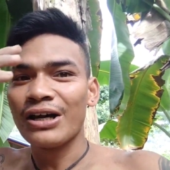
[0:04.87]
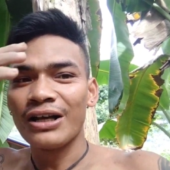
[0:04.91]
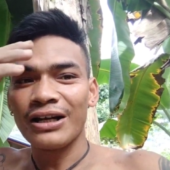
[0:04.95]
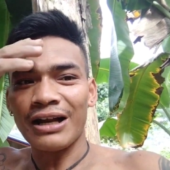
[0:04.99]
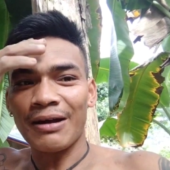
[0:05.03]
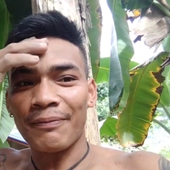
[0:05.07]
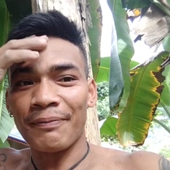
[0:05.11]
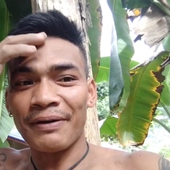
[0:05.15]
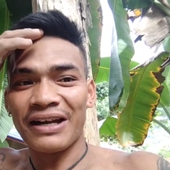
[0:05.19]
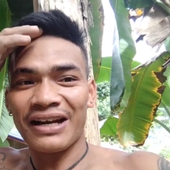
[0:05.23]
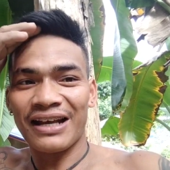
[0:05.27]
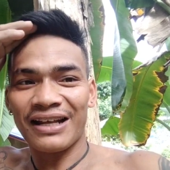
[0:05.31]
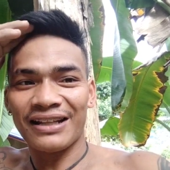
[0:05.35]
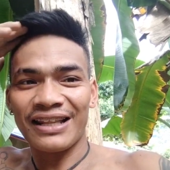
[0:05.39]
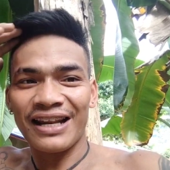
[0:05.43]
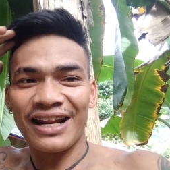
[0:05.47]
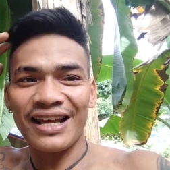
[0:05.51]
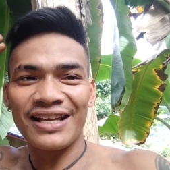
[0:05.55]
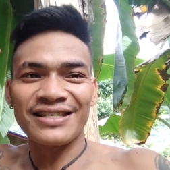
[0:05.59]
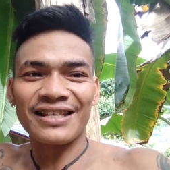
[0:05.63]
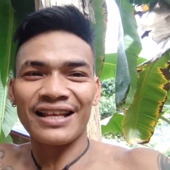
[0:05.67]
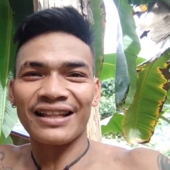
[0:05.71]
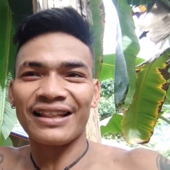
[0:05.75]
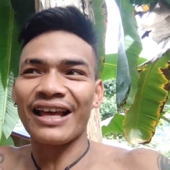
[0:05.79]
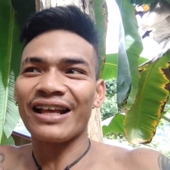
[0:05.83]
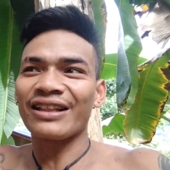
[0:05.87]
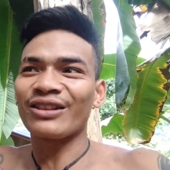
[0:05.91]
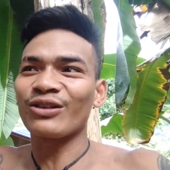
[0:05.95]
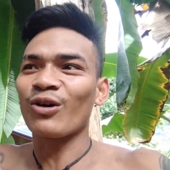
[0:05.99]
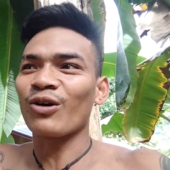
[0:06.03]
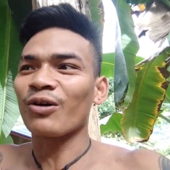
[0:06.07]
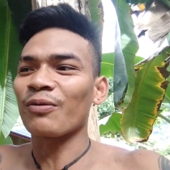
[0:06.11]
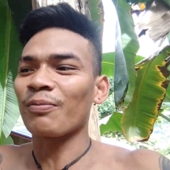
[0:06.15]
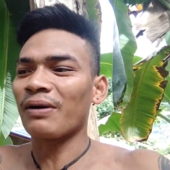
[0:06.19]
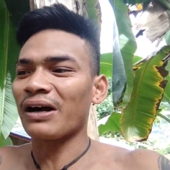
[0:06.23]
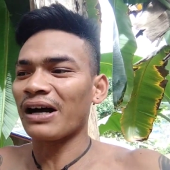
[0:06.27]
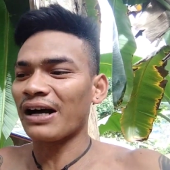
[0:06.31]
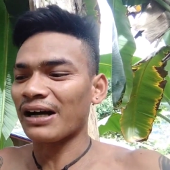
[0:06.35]
Labi na diri sa
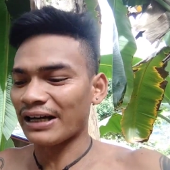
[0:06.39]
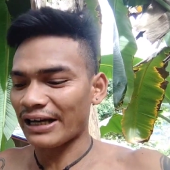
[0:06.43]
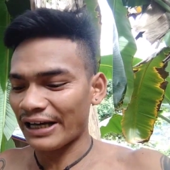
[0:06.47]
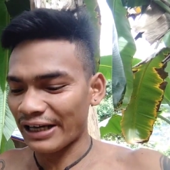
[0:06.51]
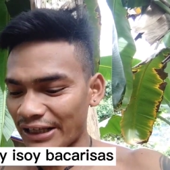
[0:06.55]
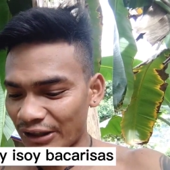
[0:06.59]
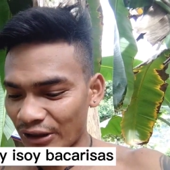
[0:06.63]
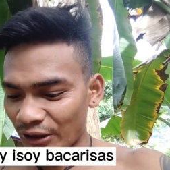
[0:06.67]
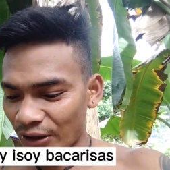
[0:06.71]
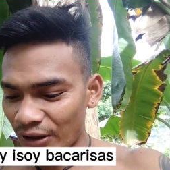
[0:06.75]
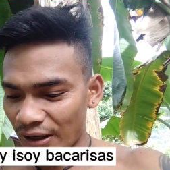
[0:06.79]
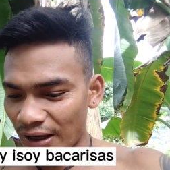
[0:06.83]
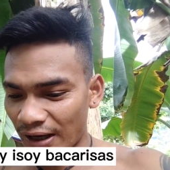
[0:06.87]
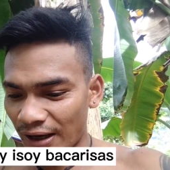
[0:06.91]
TikTok mga kaidol.